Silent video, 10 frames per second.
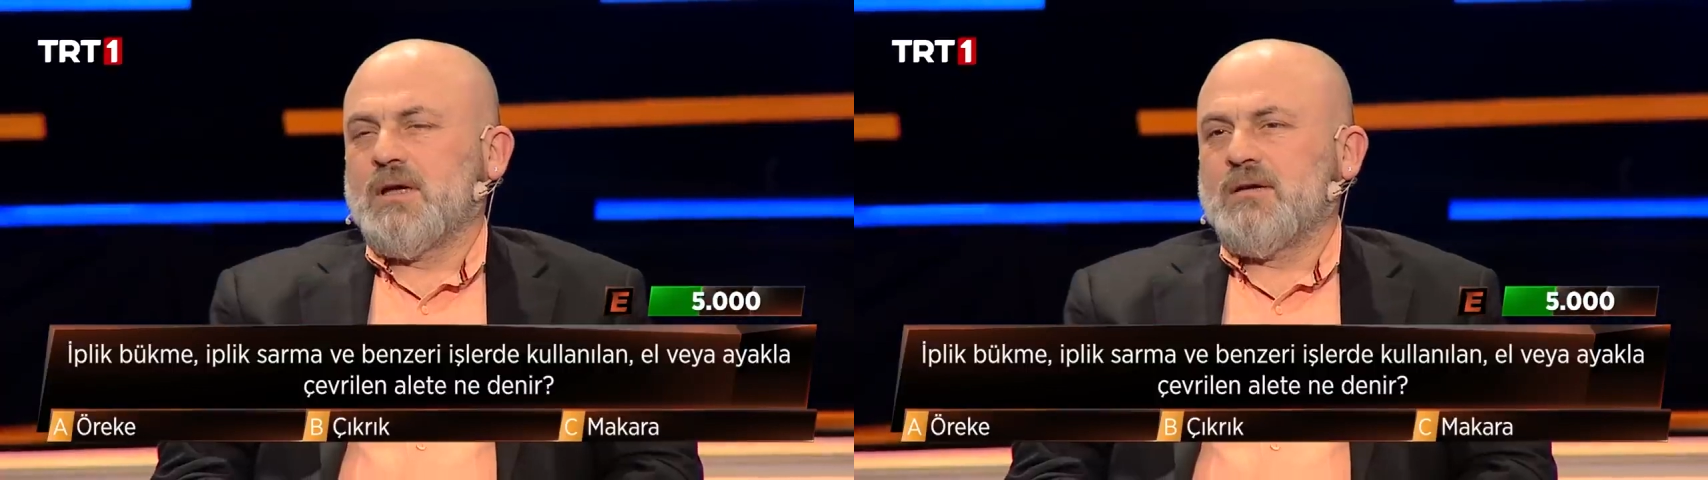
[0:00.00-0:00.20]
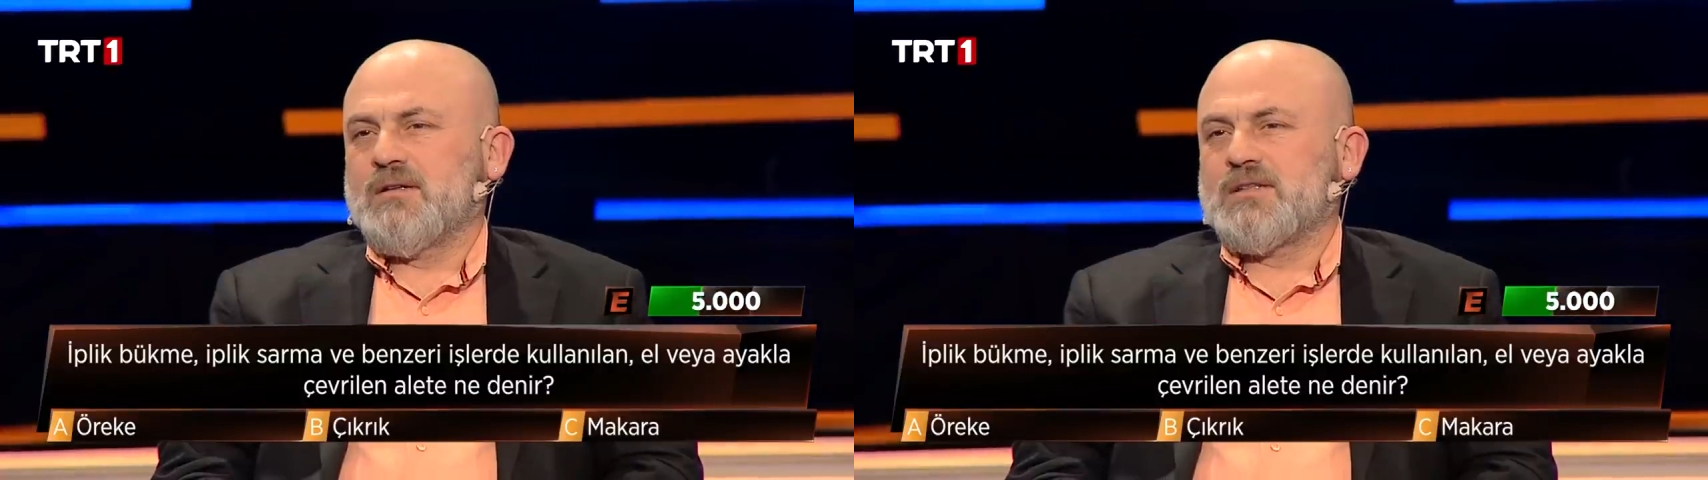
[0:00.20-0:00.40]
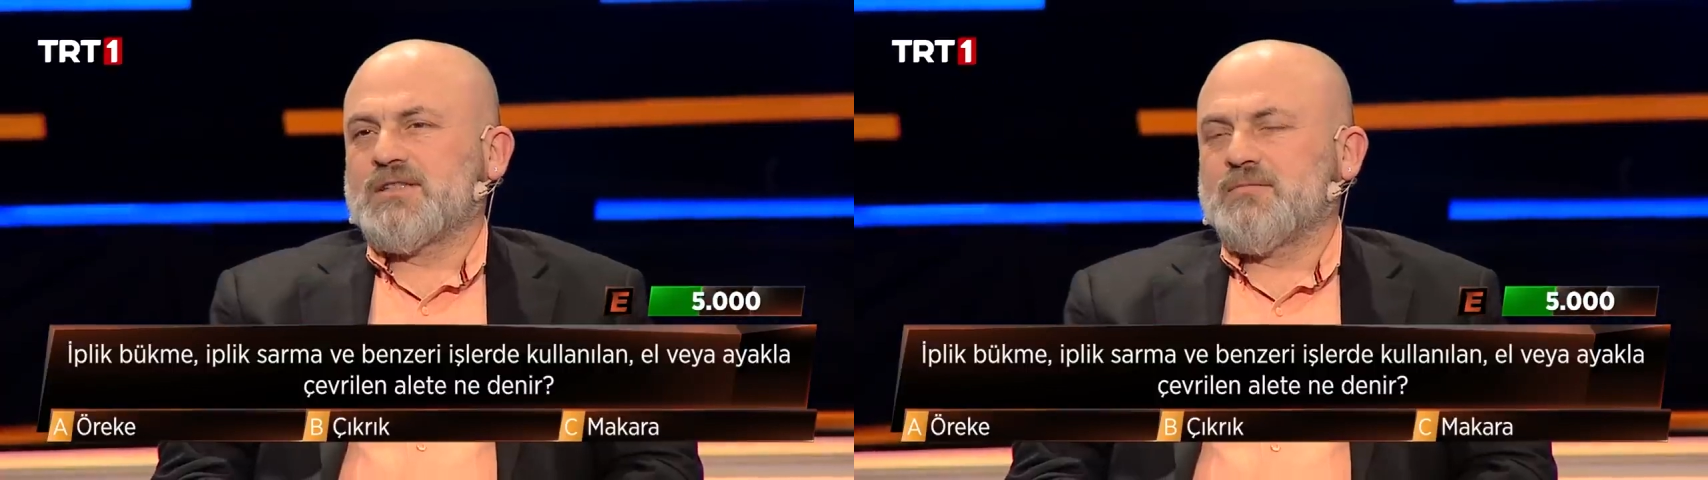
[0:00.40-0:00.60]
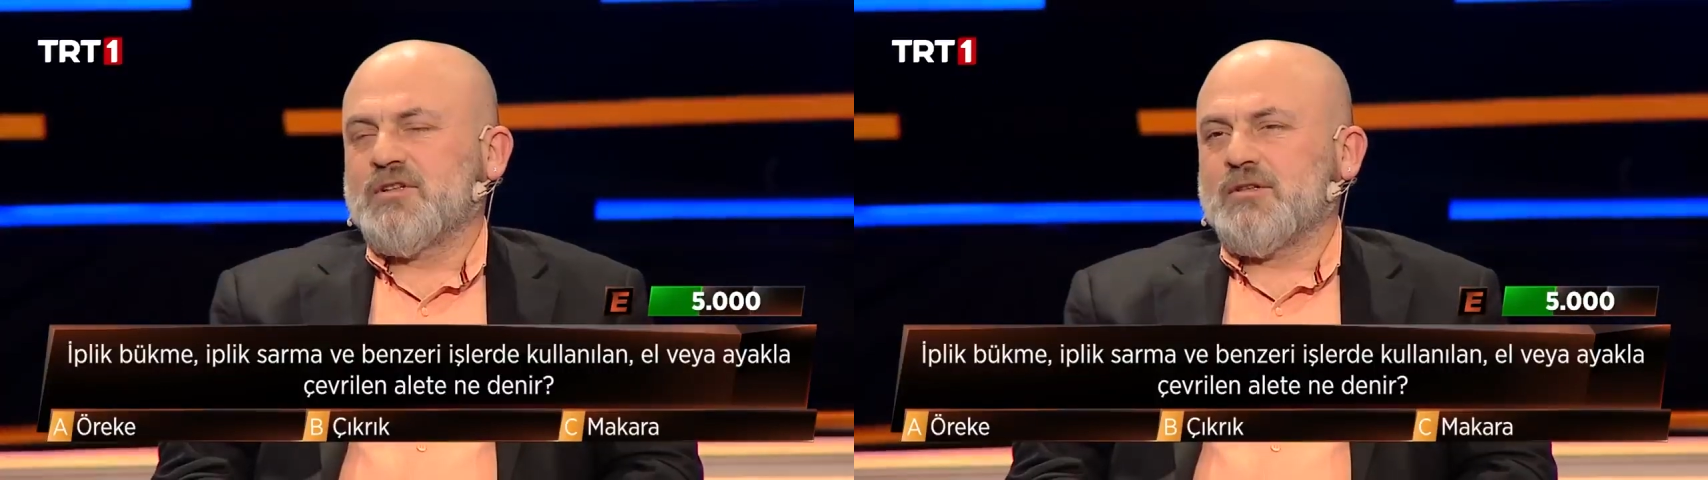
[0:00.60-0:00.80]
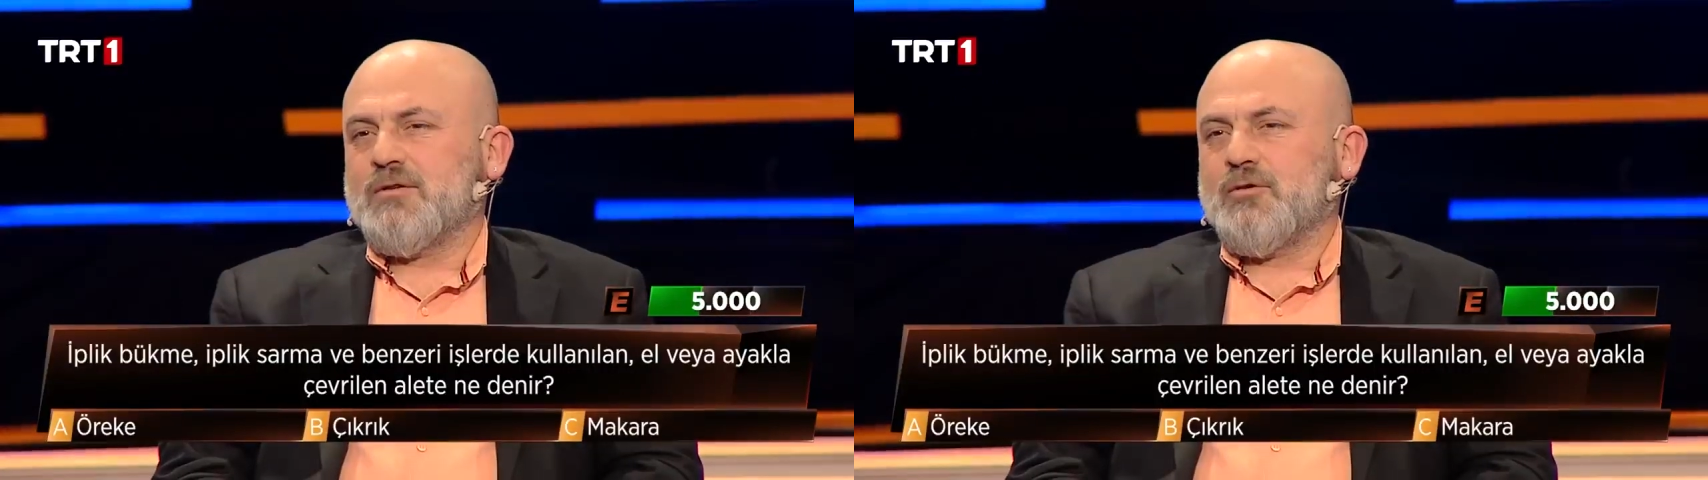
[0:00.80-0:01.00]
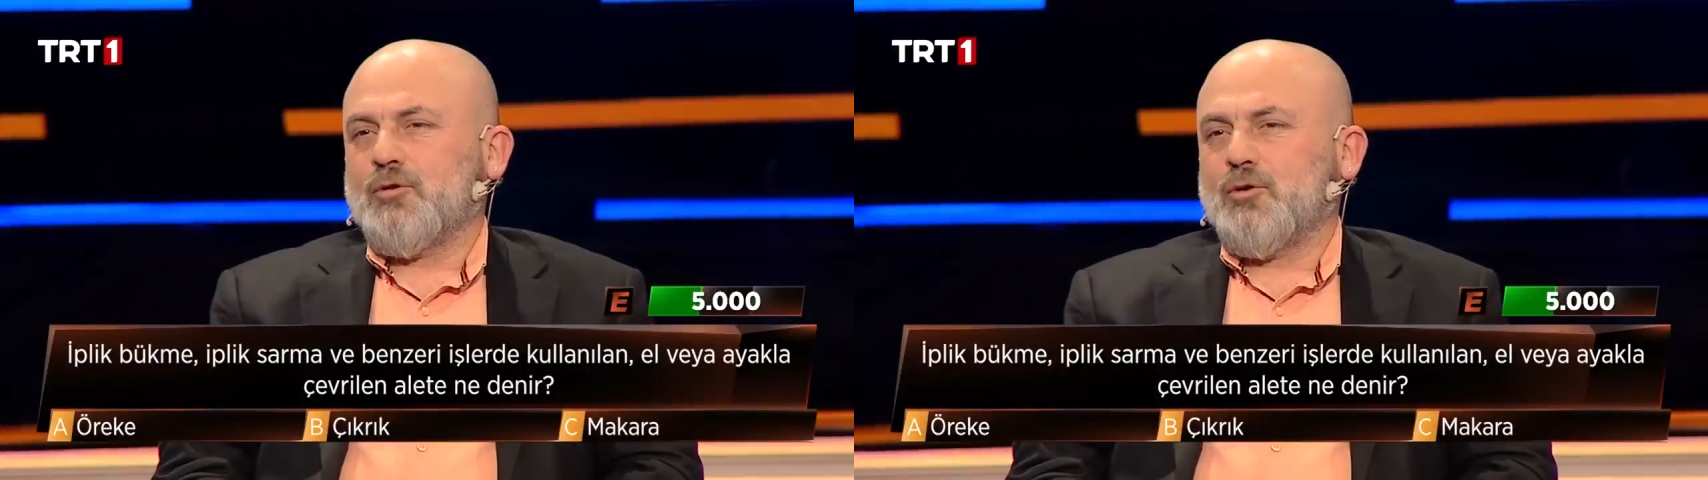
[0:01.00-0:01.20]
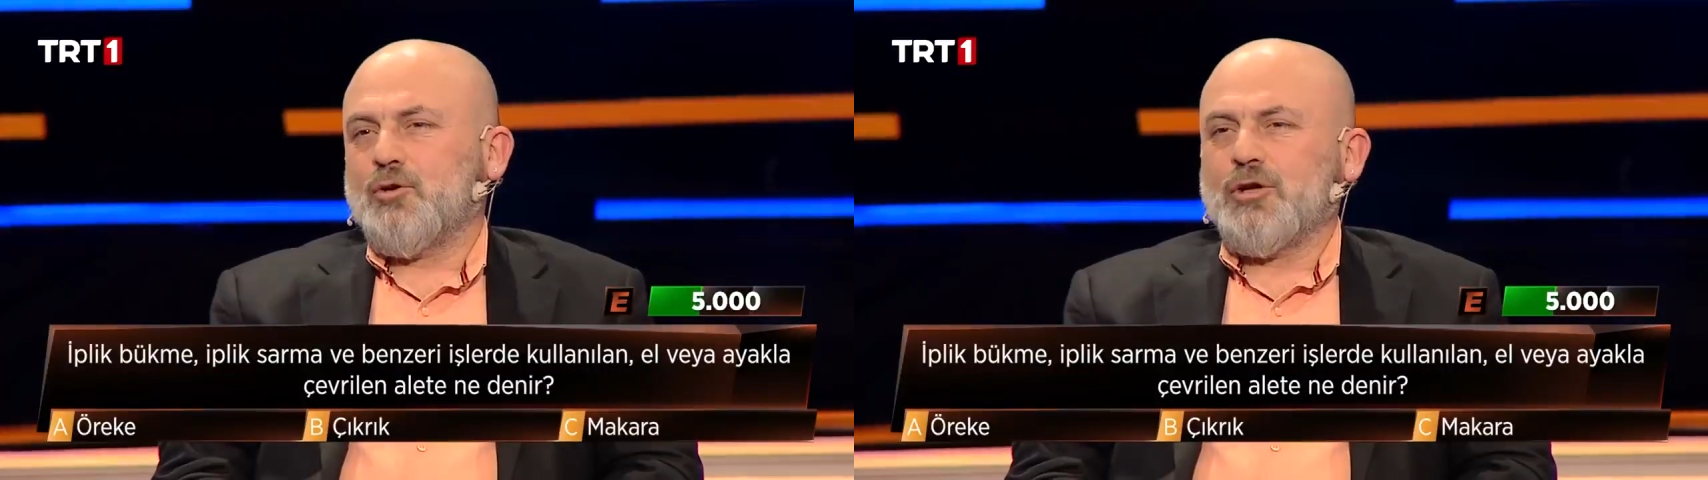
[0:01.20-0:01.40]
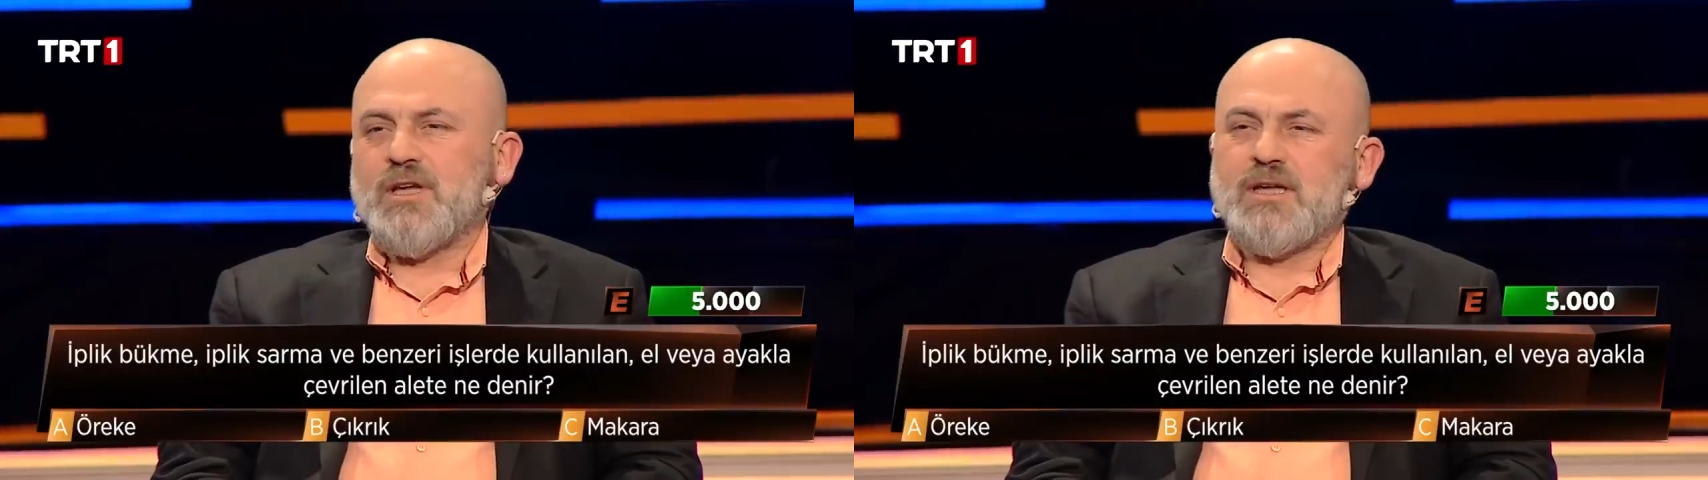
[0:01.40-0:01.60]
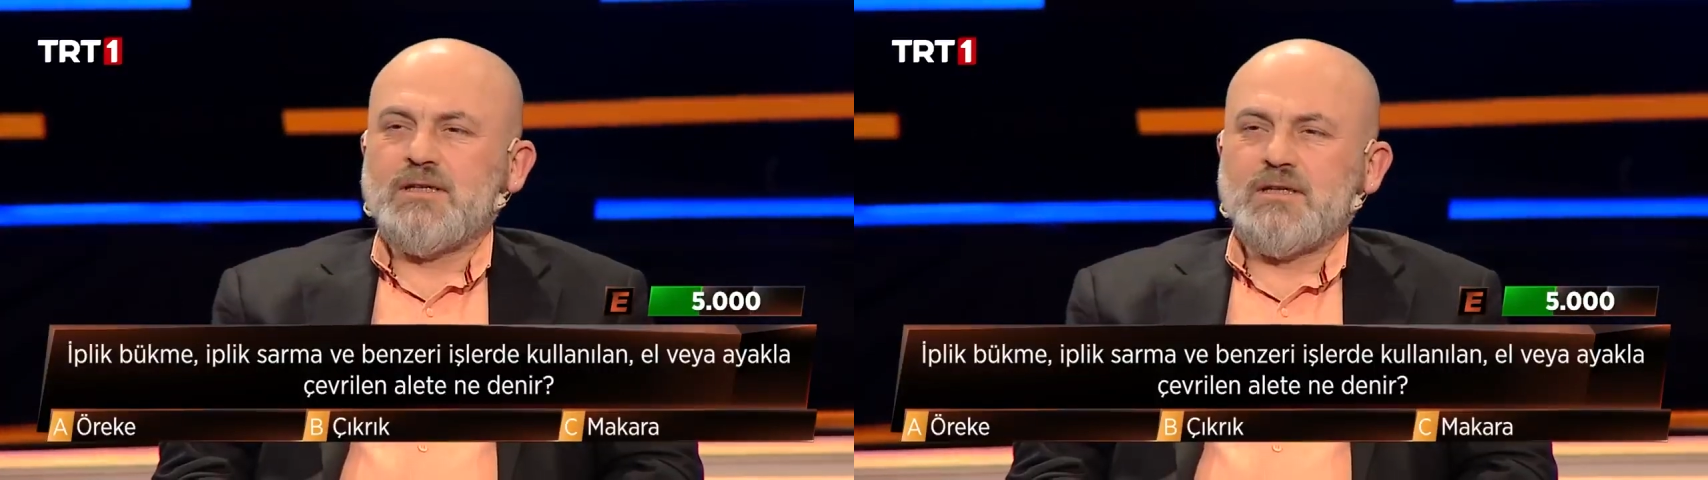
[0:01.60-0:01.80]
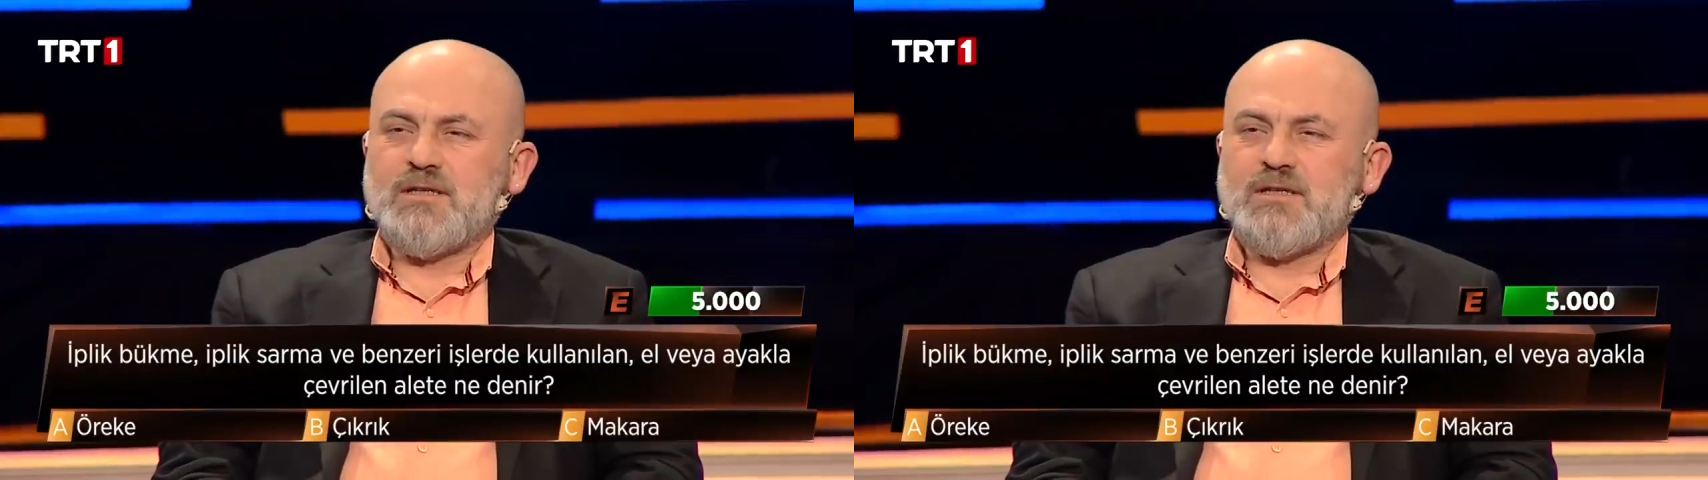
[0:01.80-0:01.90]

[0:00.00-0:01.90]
Evet şimdi örekenin